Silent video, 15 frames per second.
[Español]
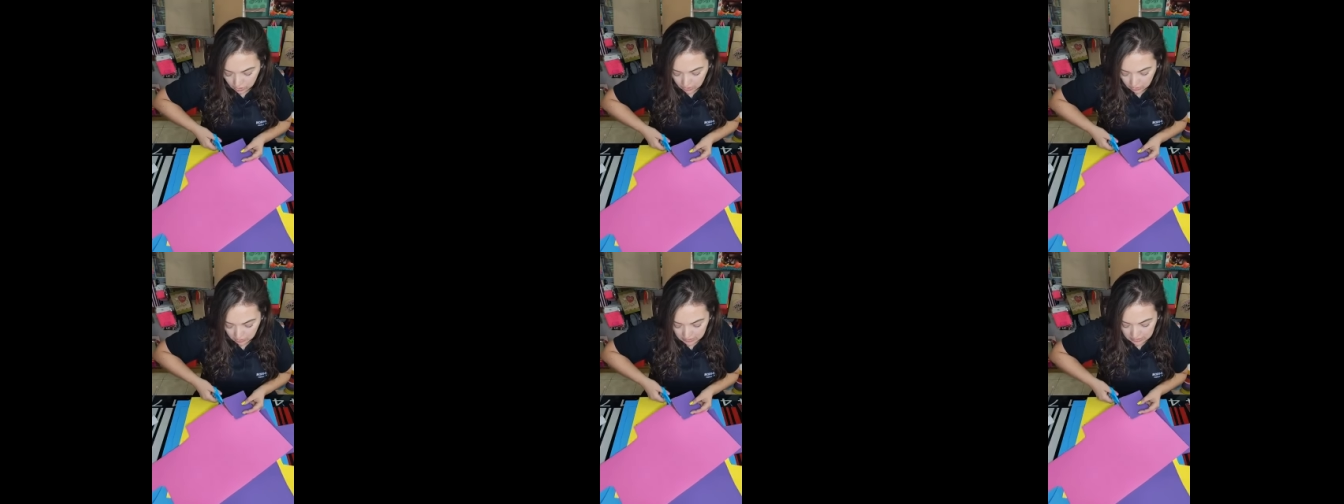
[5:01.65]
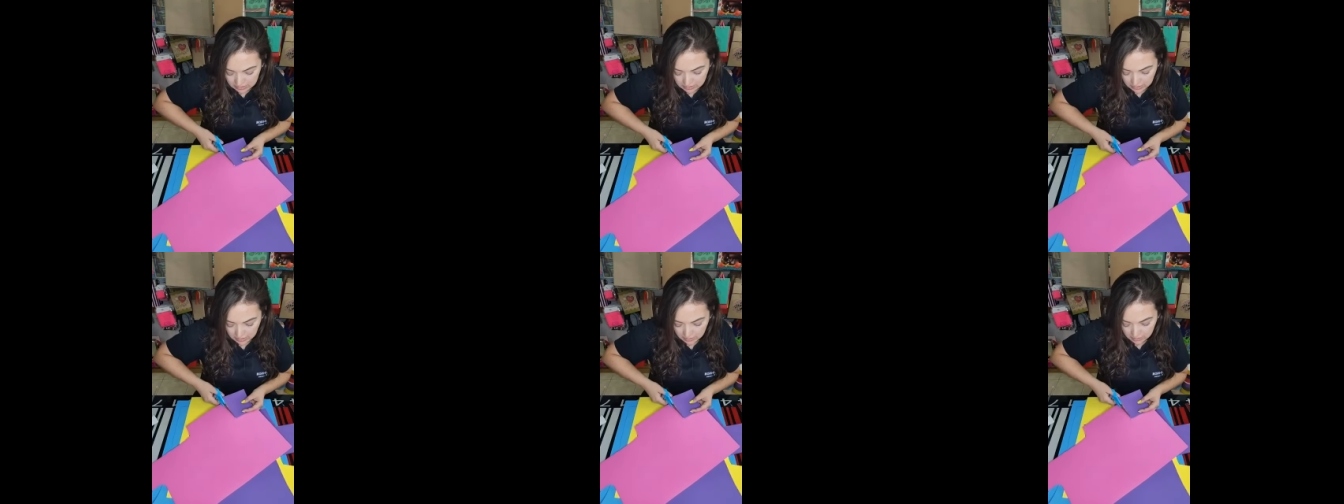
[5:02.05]
¿Qué van a
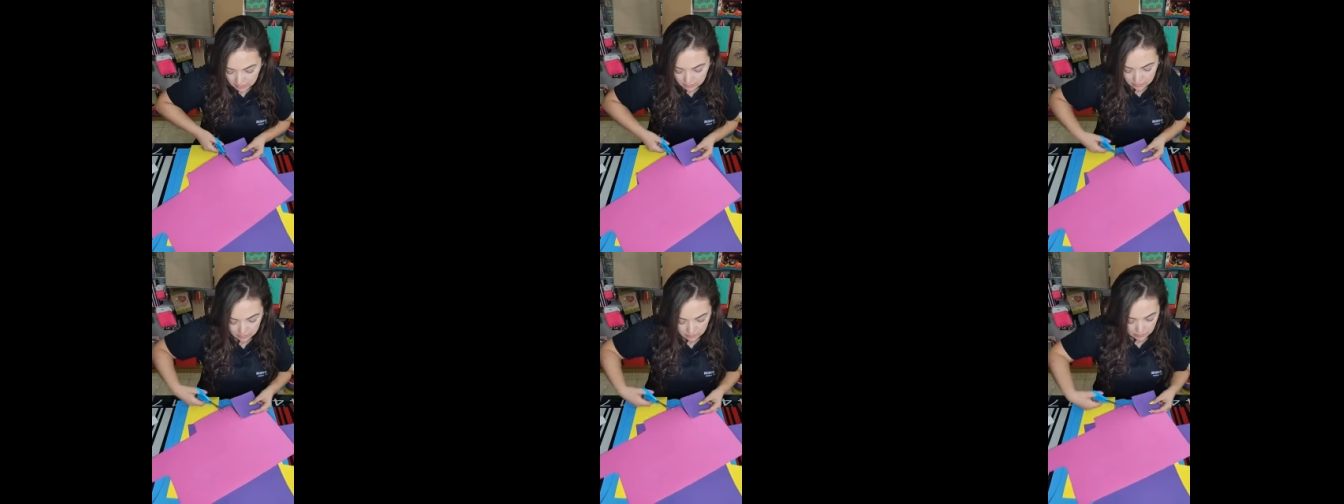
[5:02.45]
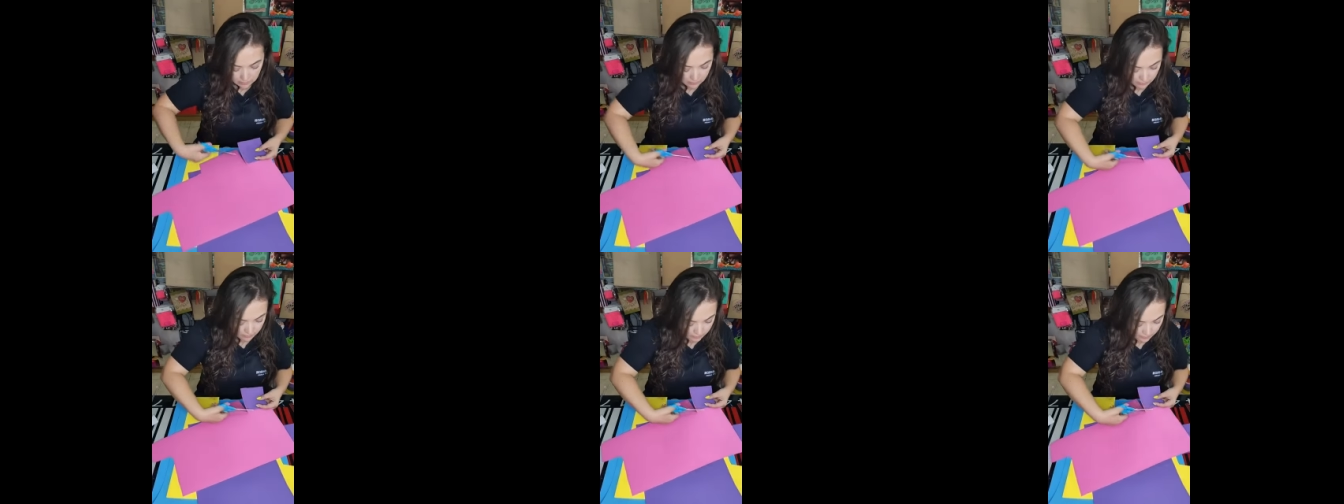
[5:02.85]
hacer?
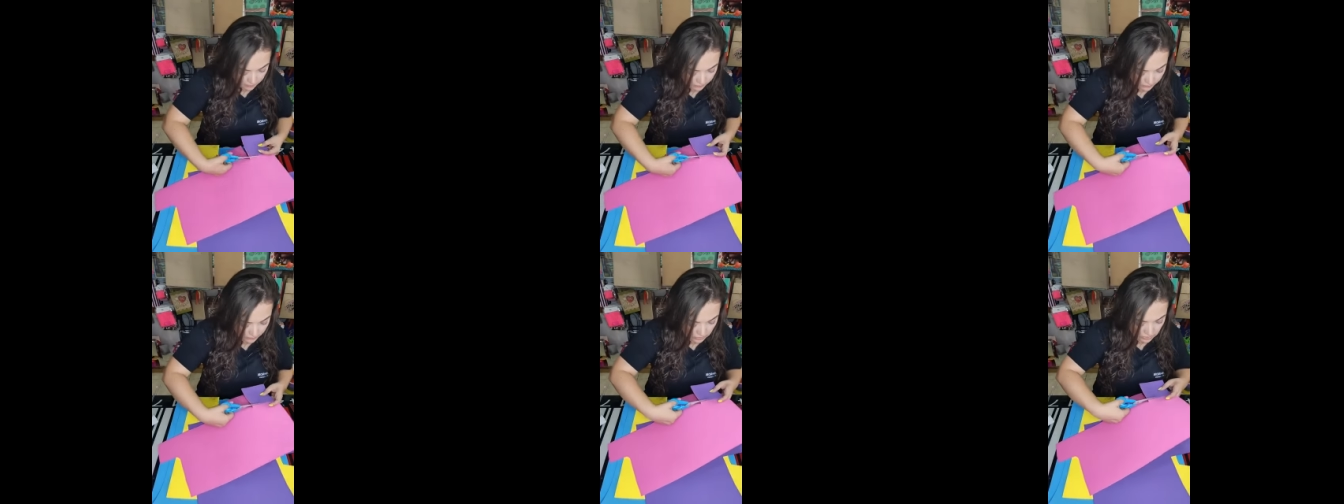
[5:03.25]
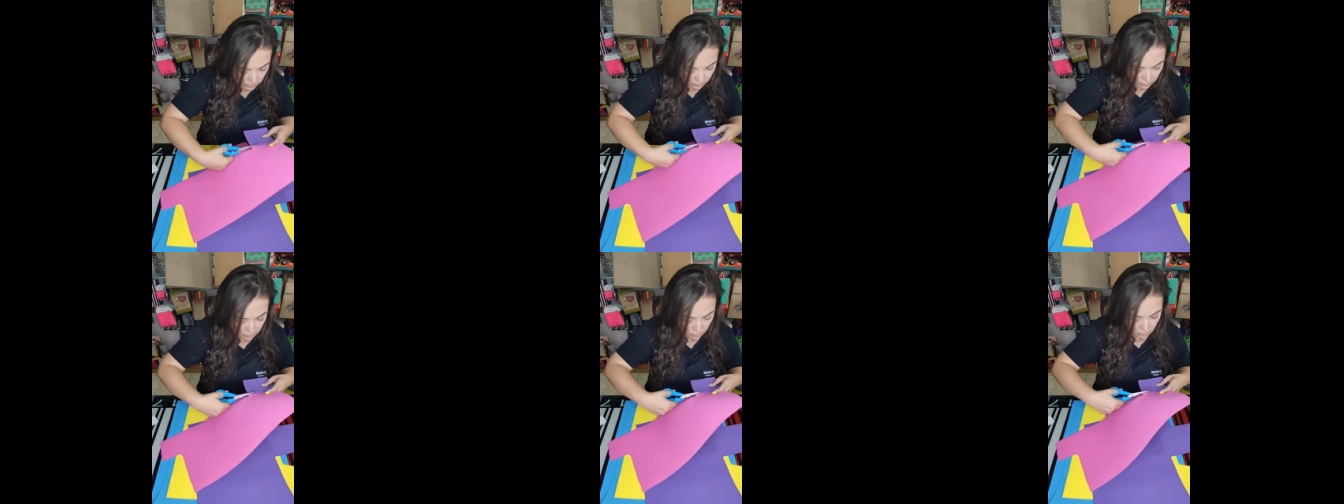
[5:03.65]
Del
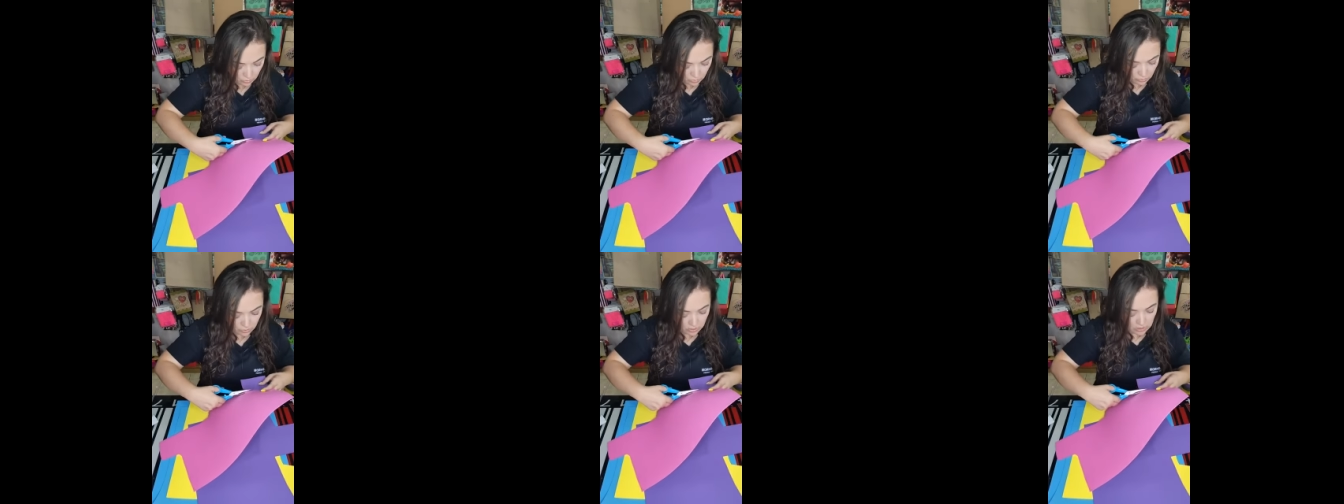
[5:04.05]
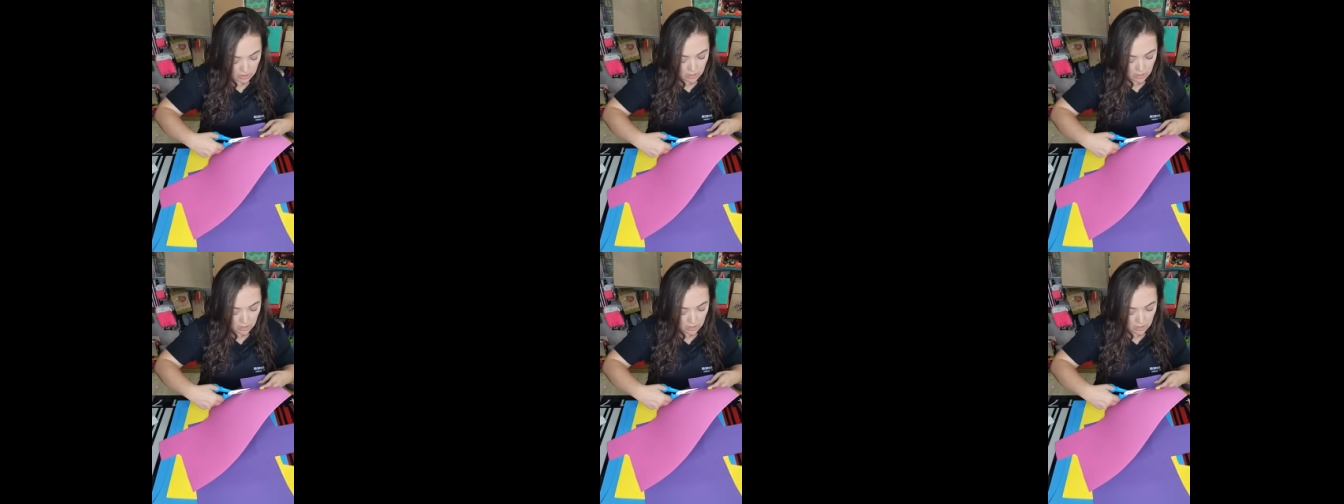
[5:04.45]
mismo color